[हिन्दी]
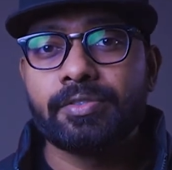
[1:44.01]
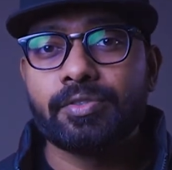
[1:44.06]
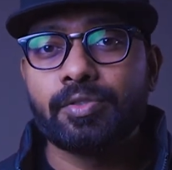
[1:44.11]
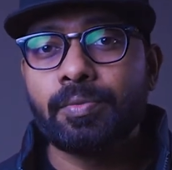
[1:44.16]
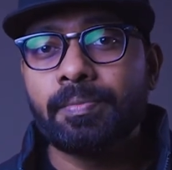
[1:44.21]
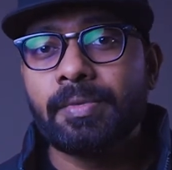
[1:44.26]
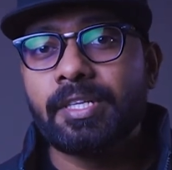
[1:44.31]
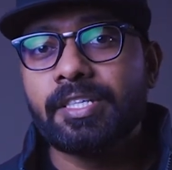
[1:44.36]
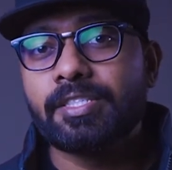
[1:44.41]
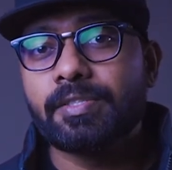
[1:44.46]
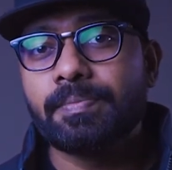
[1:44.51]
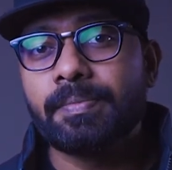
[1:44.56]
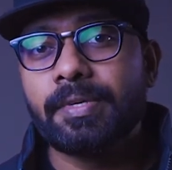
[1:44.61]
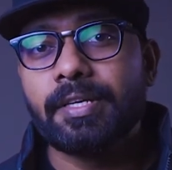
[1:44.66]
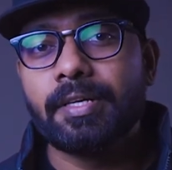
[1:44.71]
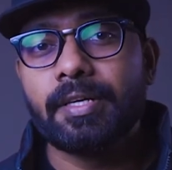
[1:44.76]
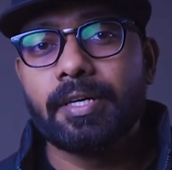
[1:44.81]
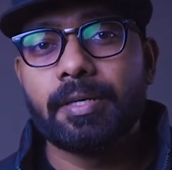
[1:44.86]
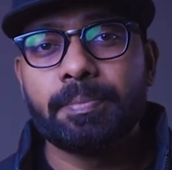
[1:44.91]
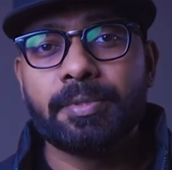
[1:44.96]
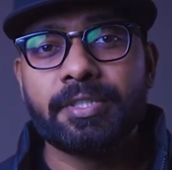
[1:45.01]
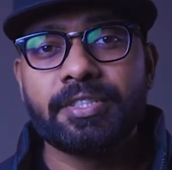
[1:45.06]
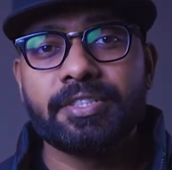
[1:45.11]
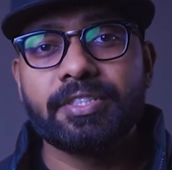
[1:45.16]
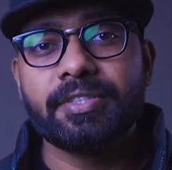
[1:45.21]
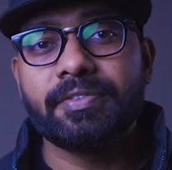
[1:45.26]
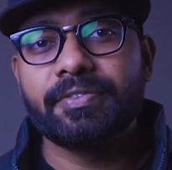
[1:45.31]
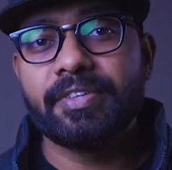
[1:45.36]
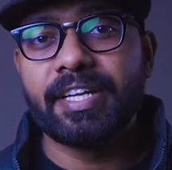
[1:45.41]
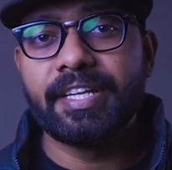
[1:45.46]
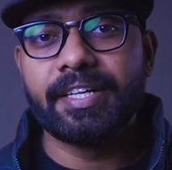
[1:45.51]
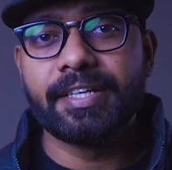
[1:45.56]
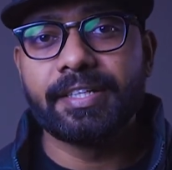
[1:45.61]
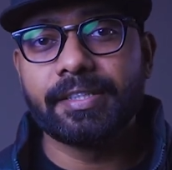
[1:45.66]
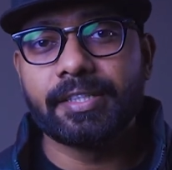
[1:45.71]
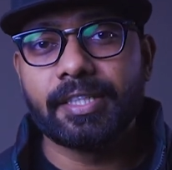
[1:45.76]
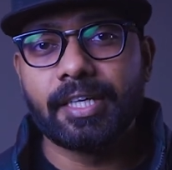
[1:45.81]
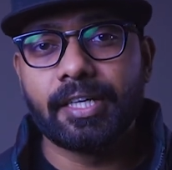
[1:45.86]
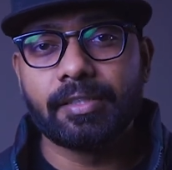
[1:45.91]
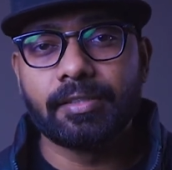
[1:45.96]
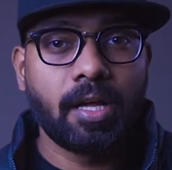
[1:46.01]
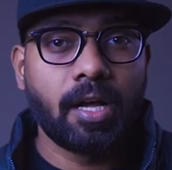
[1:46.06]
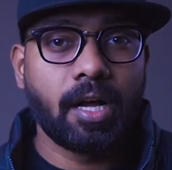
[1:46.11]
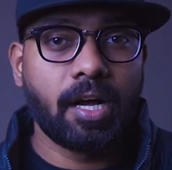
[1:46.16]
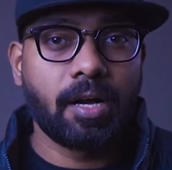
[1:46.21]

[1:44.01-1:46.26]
जूम लेंस में अपर्चर वेरी करता है